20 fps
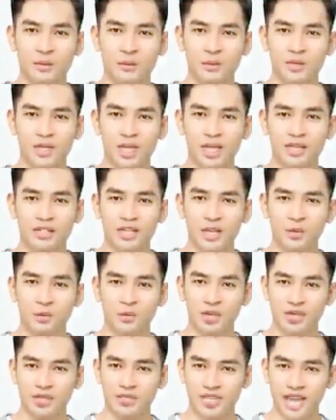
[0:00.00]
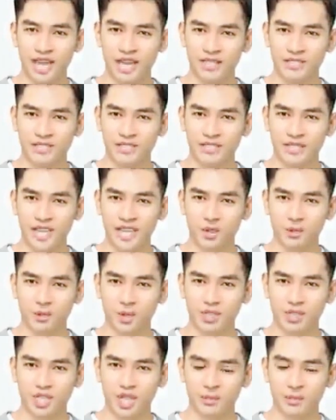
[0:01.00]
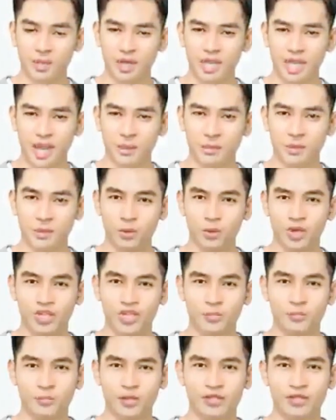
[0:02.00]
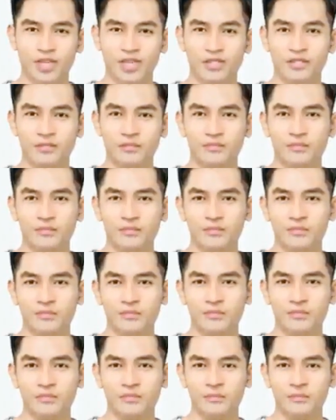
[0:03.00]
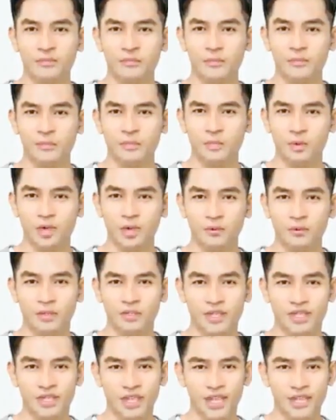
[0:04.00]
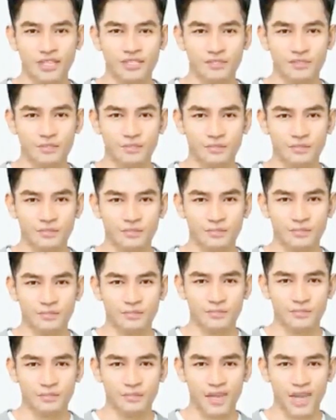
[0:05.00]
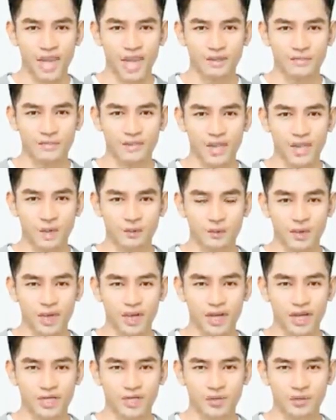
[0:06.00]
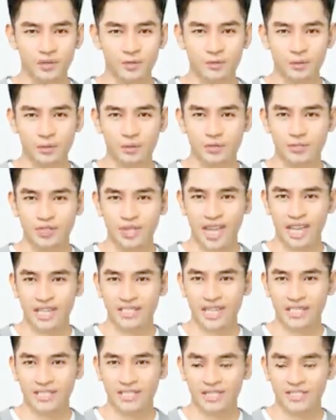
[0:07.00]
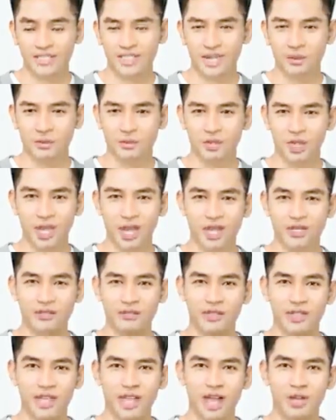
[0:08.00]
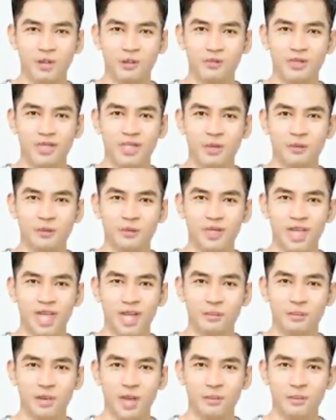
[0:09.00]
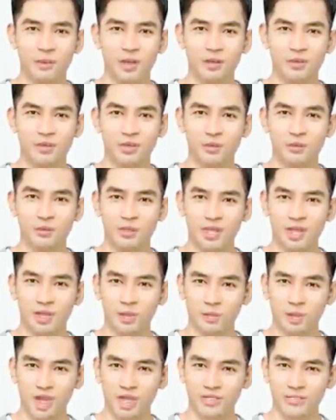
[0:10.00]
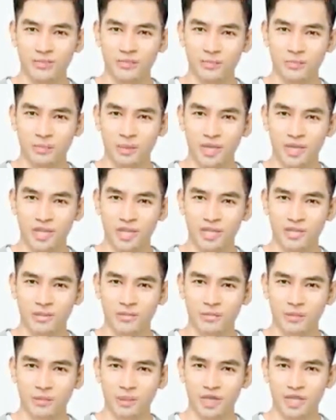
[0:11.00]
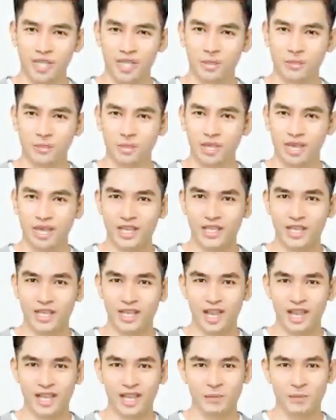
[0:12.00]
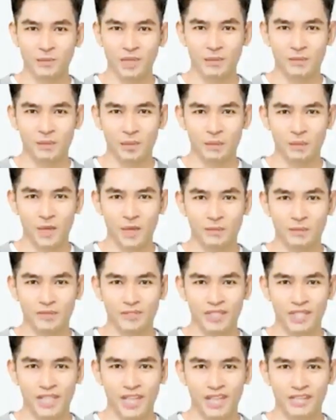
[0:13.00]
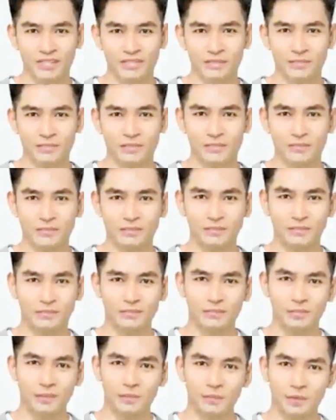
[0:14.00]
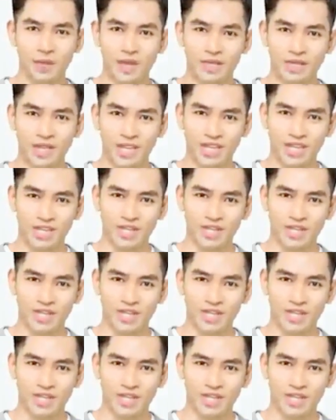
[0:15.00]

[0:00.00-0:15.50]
nafas di tubuhnya kacau, dan lubang darah pecah di sekujur tubuhnya. Darah Yin Hong terus menyembur keluar, dan pukulan ini sebanding dengan pukulan kekuatan penuh oleh master tingkat keempat dari alam dominasi.